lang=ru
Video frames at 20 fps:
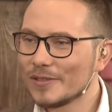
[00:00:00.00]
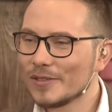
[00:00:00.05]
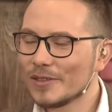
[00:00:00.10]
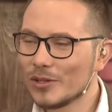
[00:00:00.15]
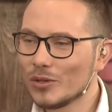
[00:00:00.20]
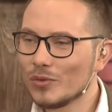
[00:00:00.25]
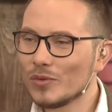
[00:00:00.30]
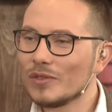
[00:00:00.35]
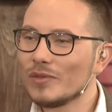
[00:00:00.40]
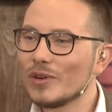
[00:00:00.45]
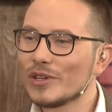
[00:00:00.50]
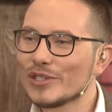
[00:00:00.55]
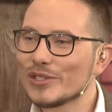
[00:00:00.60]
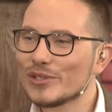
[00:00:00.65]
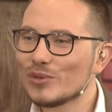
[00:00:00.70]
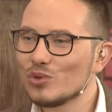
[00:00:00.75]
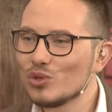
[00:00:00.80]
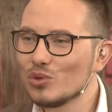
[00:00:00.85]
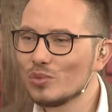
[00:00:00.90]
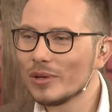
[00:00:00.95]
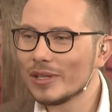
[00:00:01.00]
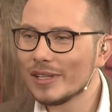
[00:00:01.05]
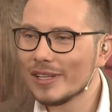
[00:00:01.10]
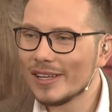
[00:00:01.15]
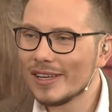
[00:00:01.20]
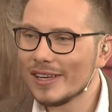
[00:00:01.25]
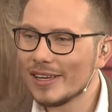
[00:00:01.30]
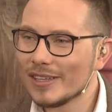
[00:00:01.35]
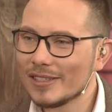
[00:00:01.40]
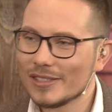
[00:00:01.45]
то это ваша служба
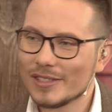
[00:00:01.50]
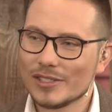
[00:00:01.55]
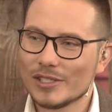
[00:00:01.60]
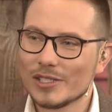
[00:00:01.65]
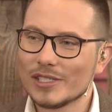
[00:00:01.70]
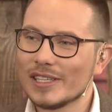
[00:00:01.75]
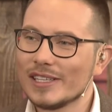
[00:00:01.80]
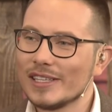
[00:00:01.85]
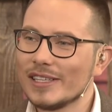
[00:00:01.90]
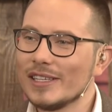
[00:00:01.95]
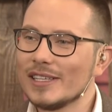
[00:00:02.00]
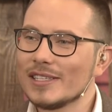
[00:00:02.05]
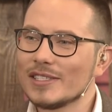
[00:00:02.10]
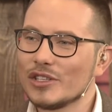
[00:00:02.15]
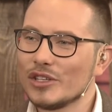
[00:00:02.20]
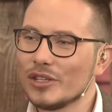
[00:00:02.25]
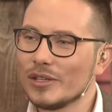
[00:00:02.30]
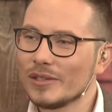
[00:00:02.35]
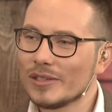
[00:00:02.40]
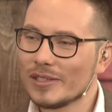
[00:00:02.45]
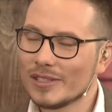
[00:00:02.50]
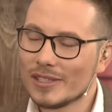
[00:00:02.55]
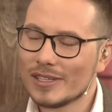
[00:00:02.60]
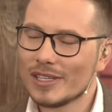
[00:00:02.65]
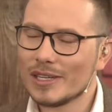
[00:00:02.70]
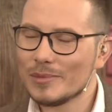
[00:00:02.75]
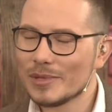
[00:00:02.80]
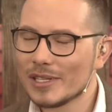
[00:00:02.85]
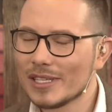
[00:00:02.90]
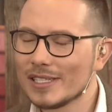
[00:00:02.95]
для жителей и гостей
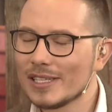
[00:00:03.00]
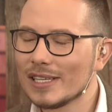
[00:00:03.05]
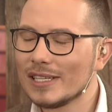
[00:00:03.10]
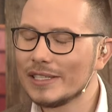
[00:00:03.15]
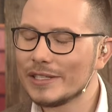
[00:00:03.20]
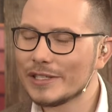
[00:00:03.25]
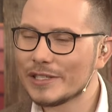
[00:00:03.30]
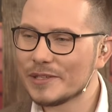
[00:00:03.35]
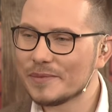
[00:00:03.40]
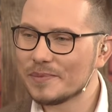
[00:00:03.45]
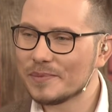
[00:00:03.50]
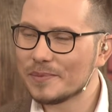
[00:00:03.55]
крымской столицы?